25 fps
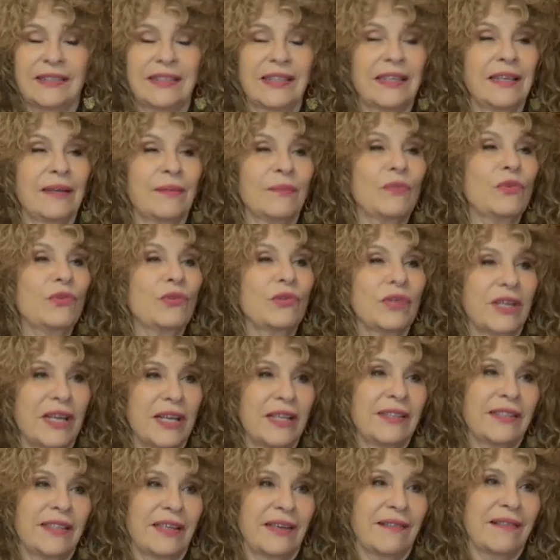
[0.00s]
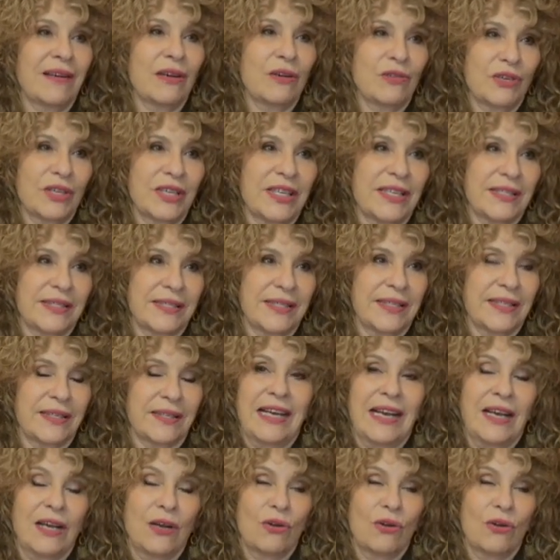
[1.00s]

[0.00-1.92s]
tenemos un gran trabajo que hacer.